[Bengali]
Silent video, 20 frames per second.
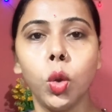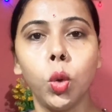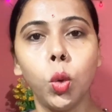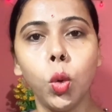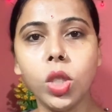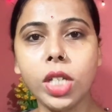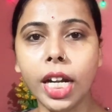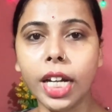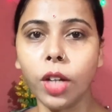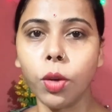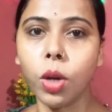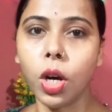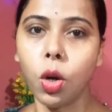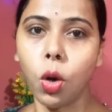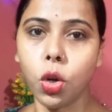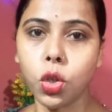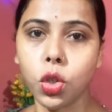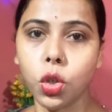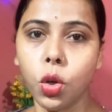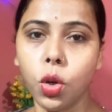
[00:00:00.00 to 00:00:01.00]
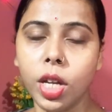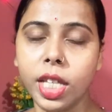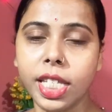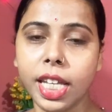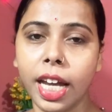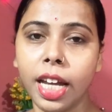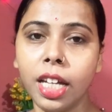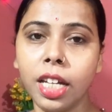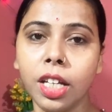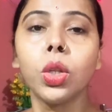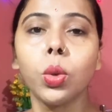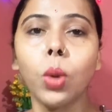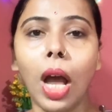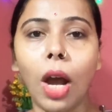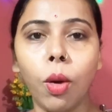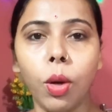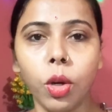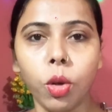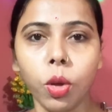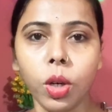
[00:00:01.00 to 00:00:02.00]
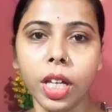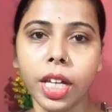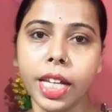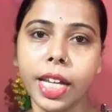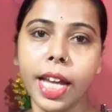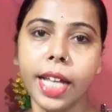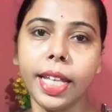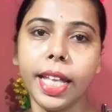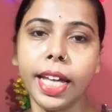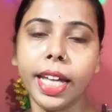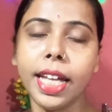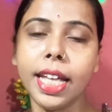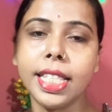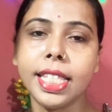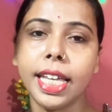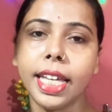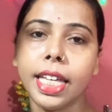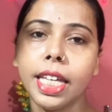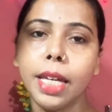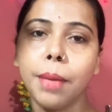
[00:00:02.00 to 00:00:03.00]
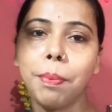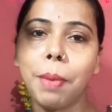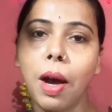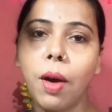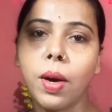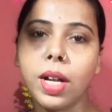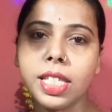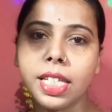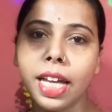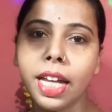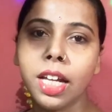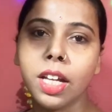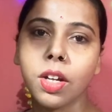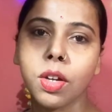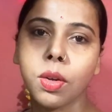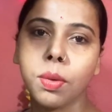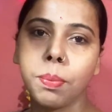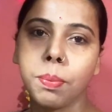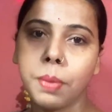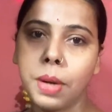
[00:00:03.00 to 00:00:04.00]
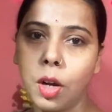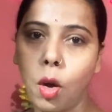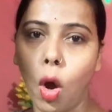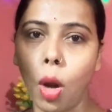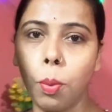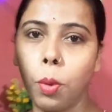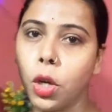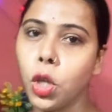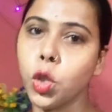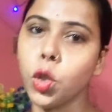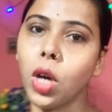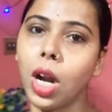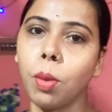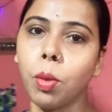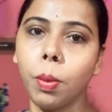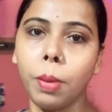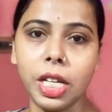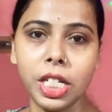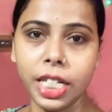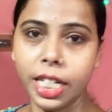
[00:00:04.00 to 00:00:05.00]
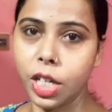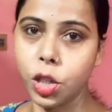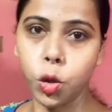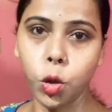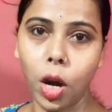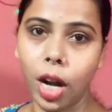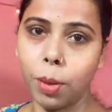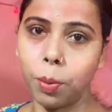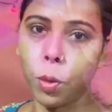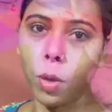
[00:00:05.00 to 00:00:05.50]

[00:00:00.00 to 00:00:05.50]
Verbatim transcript: দু চারটে করে নষ্ট হয়ে যায় তো এখন একটুখানি গিয়ে দেখি যে কি পাওয়া যায় মানে অল্প কিছু আনবো বেশি কিছু আনবো